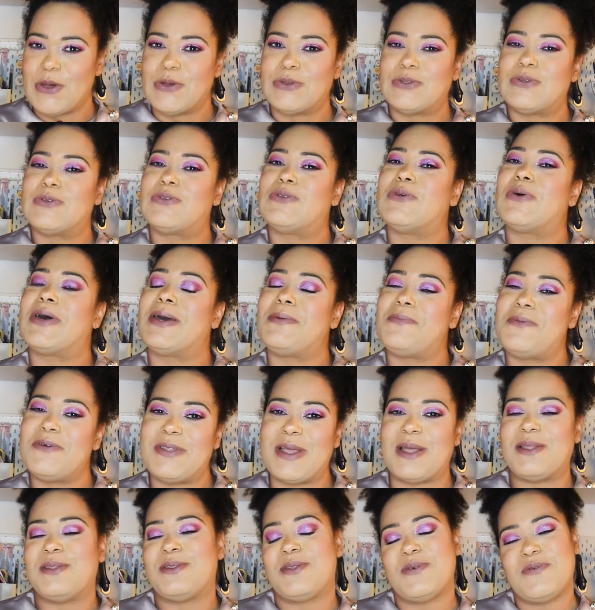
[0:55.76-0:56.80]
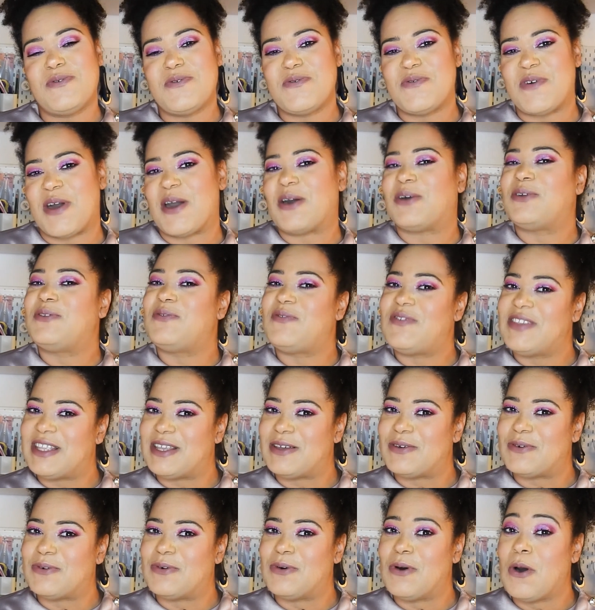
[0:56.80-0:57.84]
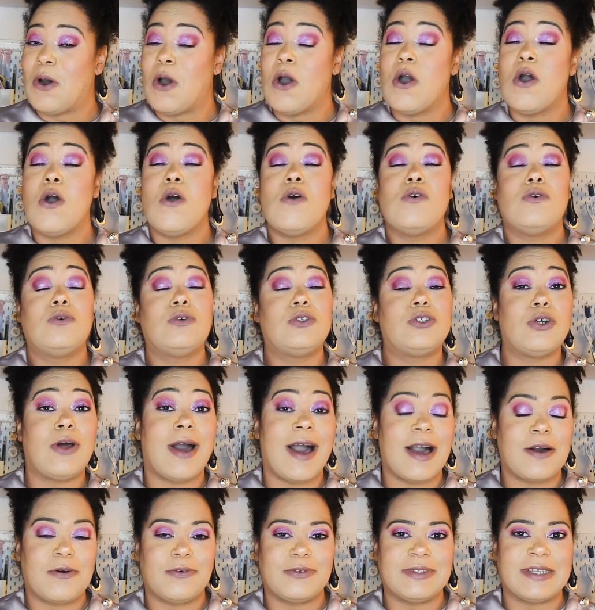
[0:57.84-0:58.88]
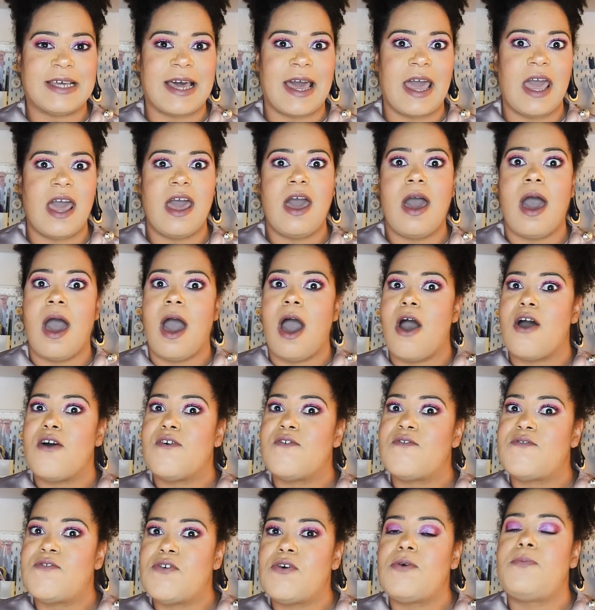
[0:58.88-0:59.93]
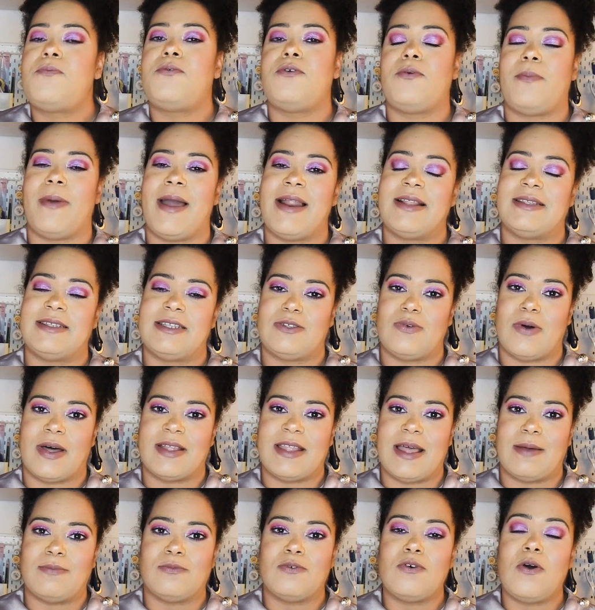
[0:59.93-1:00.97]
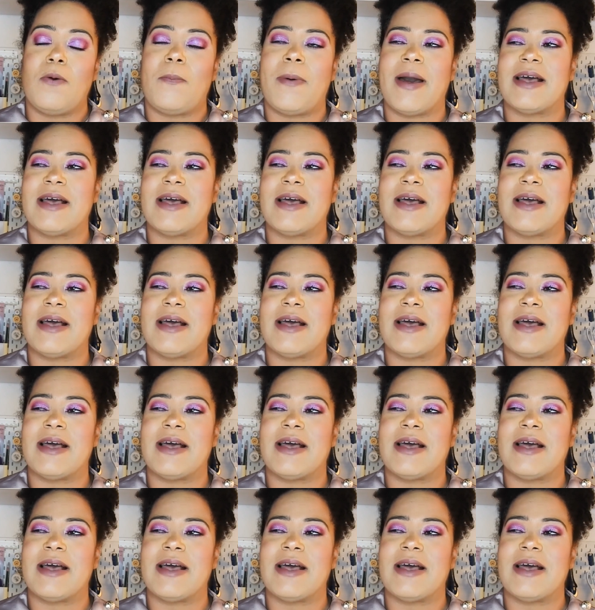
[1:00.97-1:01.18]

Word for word: ce serait peut-être de vous faire une vidéo où je raconterais vos plus belles histoires d'amour